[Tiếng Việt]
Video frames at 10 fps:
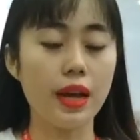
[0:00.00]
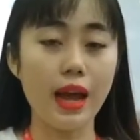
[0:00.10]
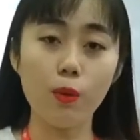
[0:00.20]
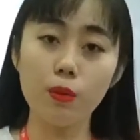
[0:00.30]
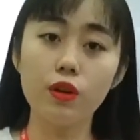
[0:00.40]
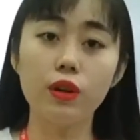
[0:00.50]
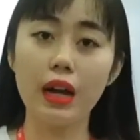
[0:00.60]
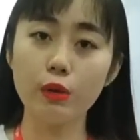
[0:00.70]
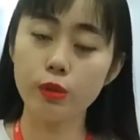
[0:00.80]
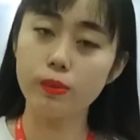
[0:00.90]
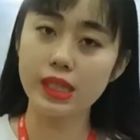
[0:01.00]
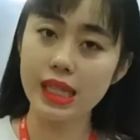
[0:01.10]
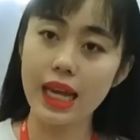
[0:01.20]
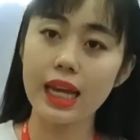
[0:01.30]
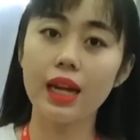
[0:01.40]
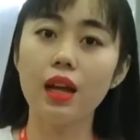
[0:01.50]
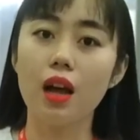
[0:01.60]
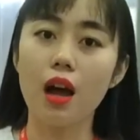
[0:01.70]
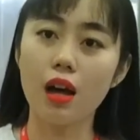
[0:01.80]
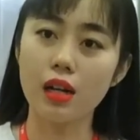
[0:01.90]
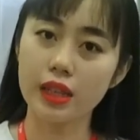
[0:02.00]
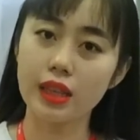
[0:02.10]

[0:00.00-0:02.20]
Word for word: rồi áo mưa áo chùm xe uh,